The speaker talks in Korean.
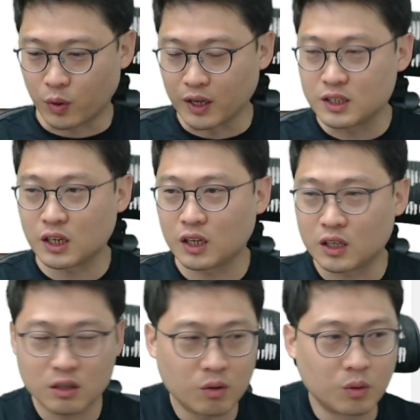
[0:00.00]
굉장히
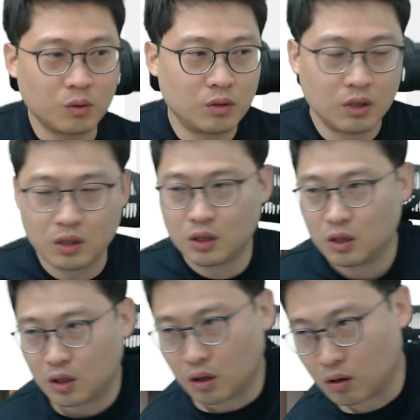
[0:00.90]
크고
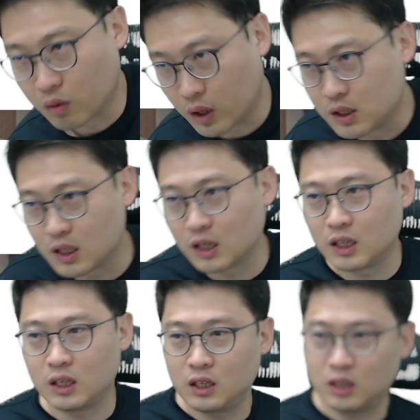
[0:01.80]
어,
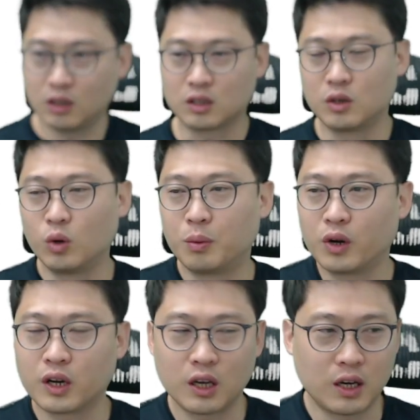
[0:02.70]
굉장히 어,
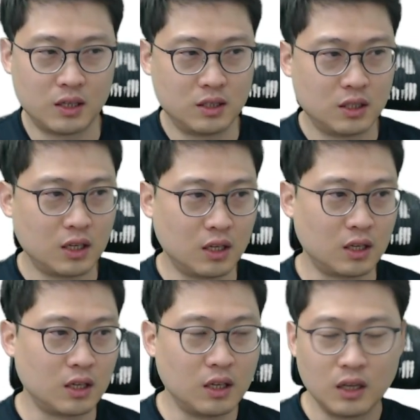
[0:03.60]
글로벌하게 하는데
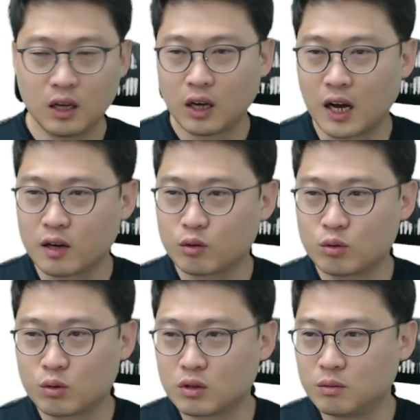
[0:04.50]

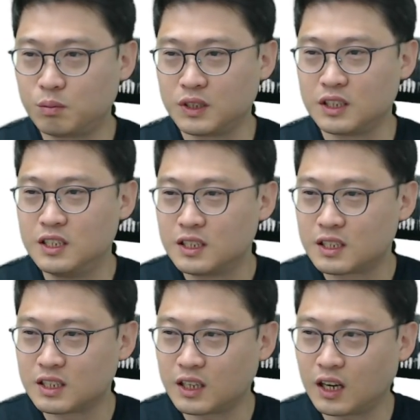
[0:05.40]
한국은
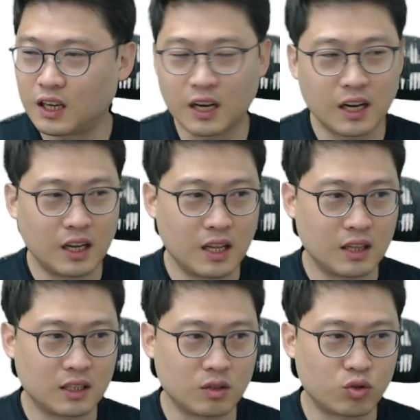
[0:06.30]
비즈니스에
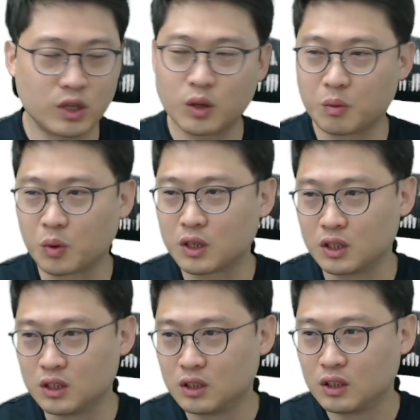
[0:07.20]
약간 그 축에도 못
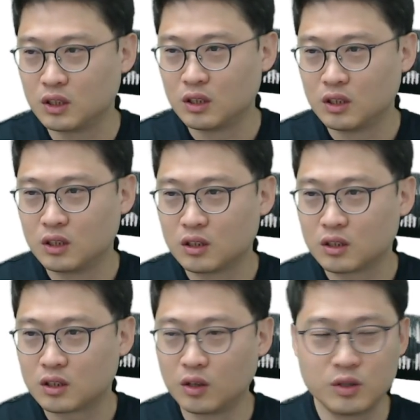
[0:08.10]
끼는
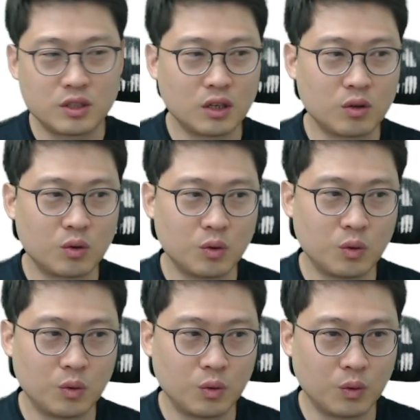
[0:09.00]
그런
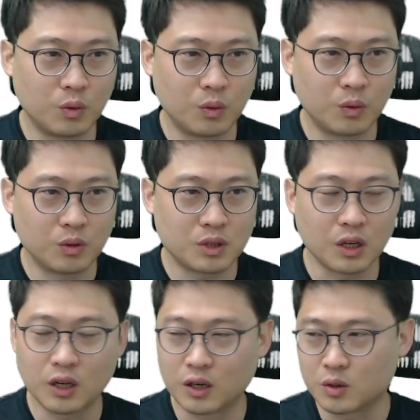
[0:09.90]
시장으로
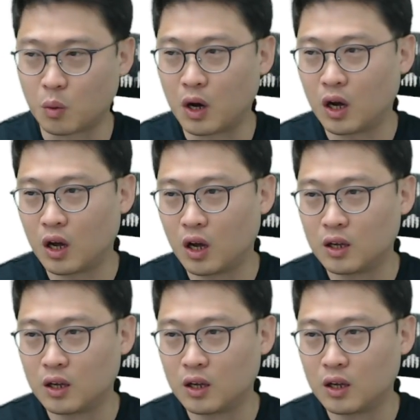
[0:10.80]
생각을 해서 와